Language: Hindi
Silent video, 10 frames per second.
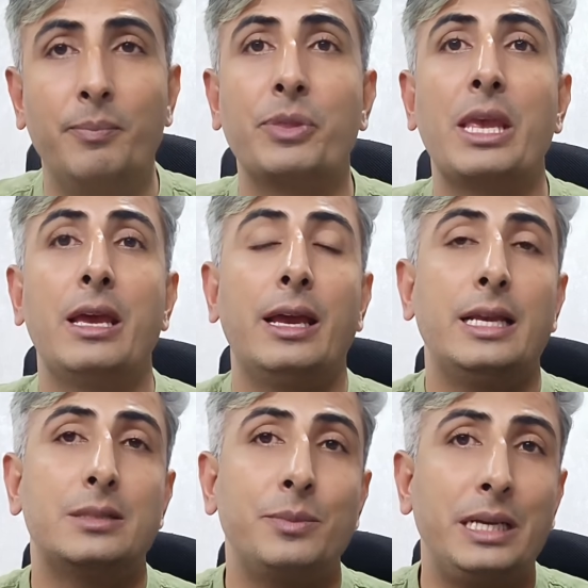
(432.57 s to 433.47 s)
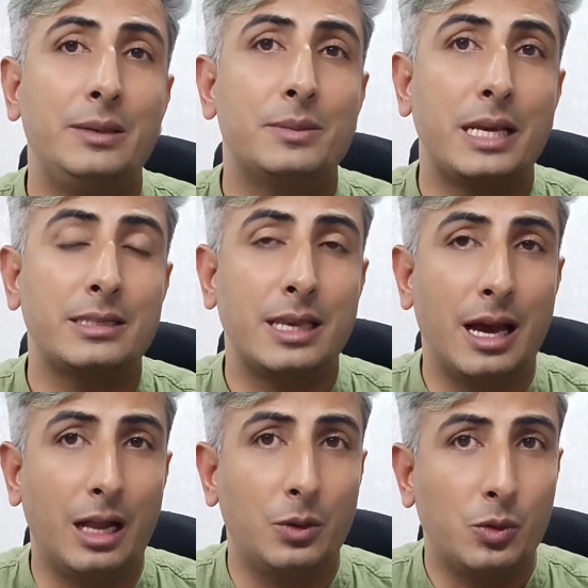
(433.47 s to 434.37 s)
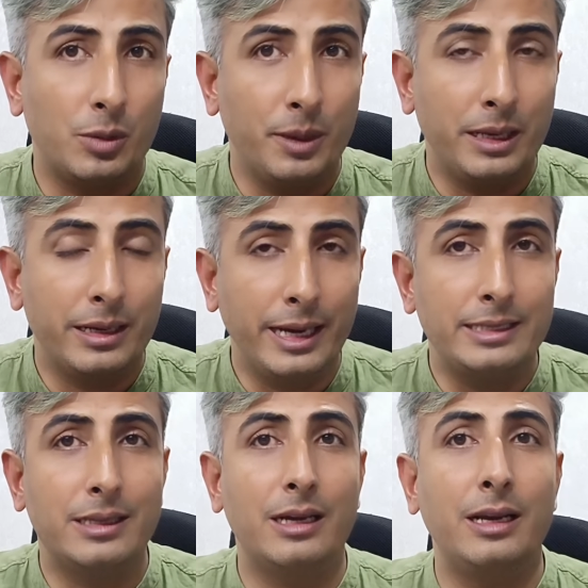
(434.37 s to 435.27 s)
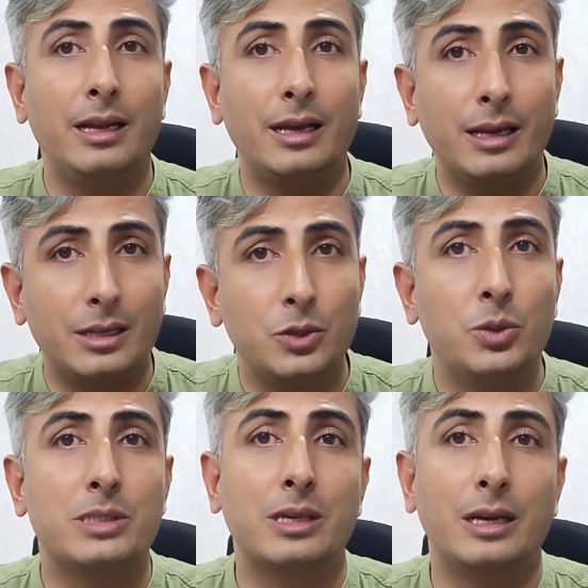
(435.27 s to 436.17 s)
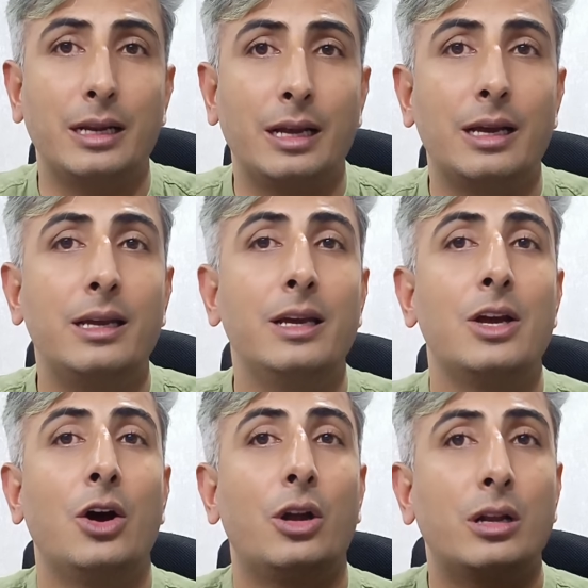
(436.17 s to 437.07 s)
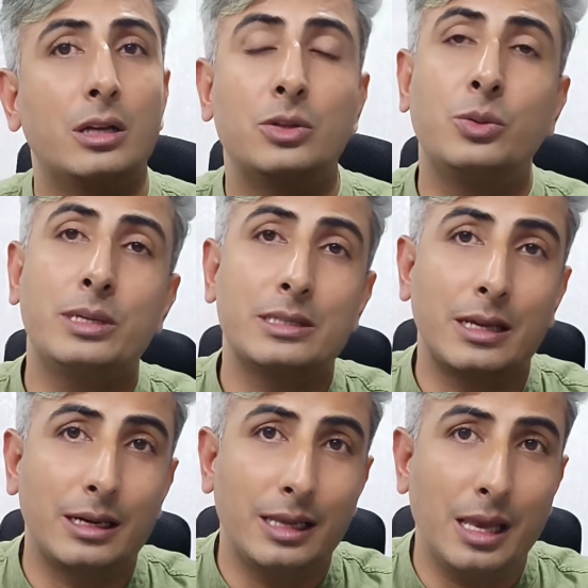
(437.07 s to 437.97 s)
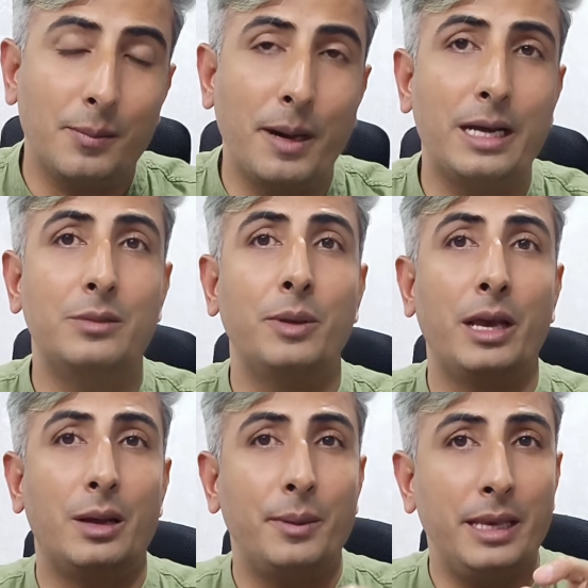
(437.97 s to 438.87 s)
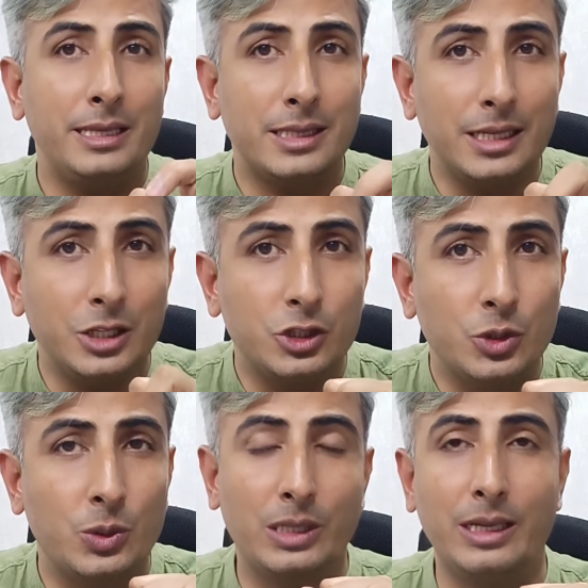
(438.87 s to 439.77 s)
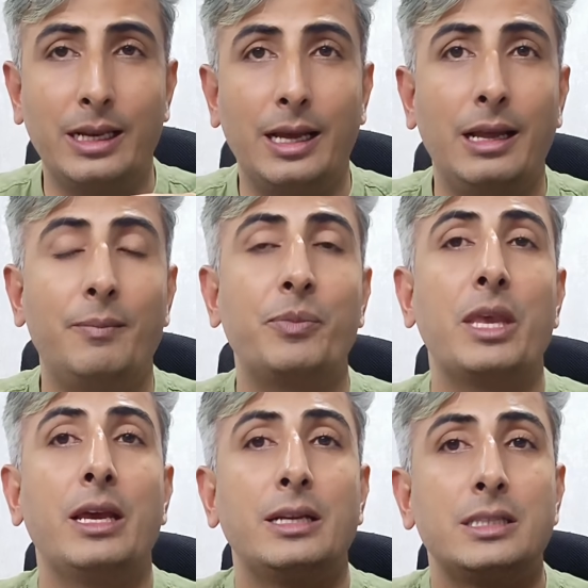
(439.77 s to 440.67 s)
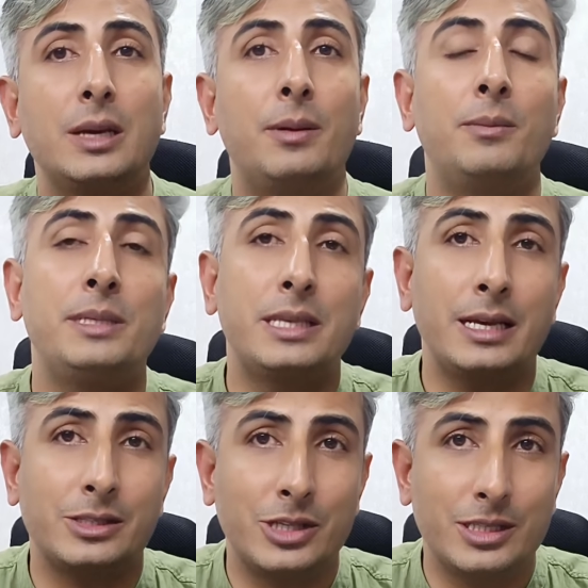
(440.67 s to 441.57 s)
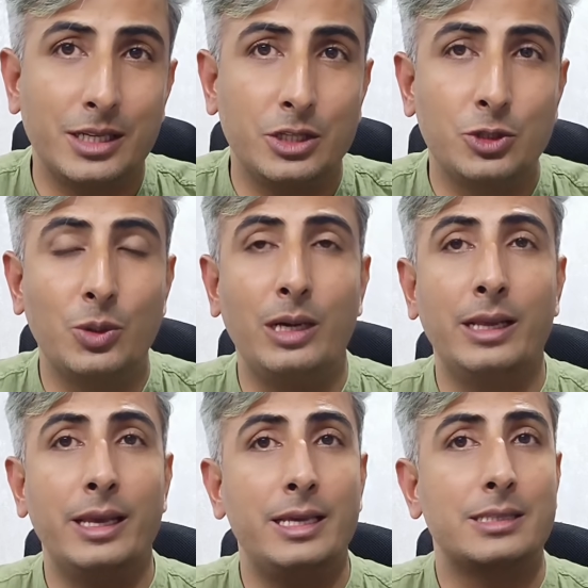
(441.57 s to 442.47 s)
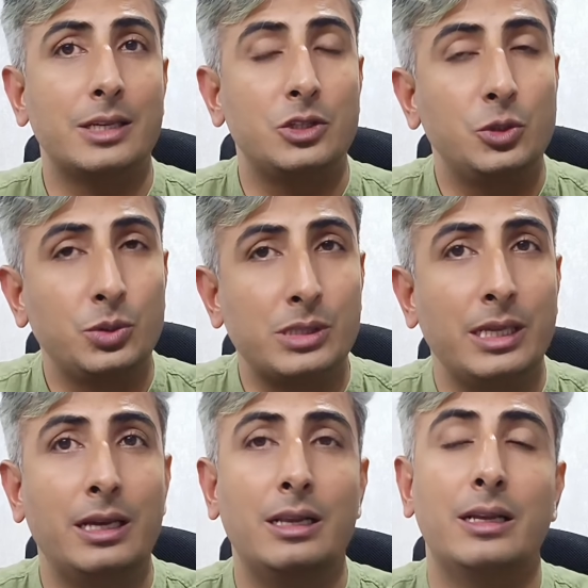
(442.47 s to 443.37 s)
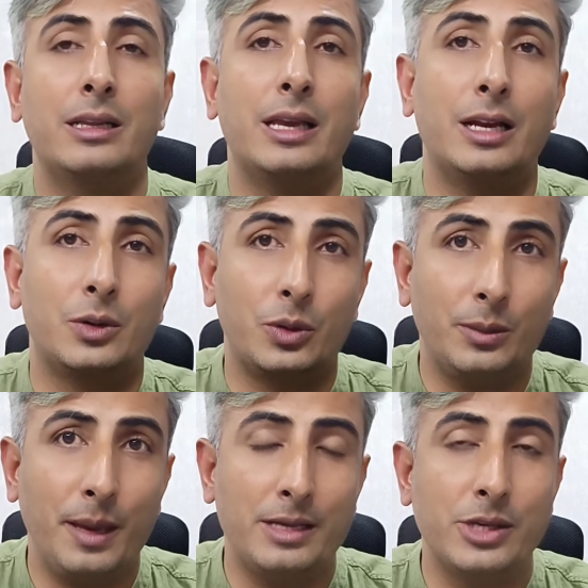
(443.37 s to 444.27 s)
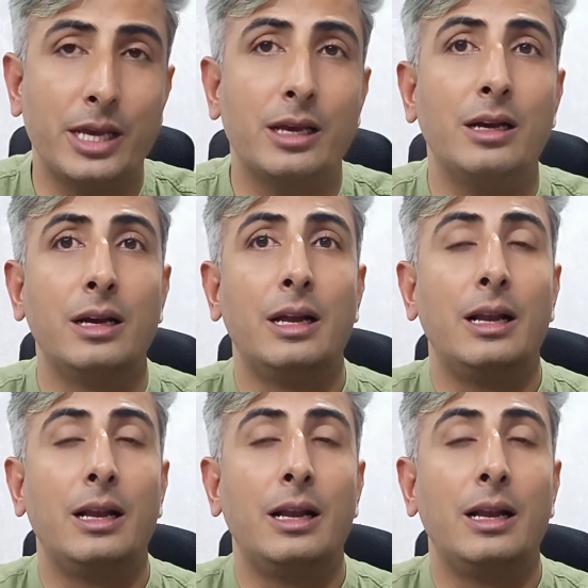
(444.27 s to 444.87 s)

है इस मीडियम साइज़ के आलू को हमें ग्रेट कर लेना है कद्दूकस कर लेना है और कद्दूकस करने के बाद में हमें इसे निचोड़ लेना है जब हम इसे अच्छे से निचोड़ लेंगे इसका जूस निकल करके कटोरी में आ जाएगा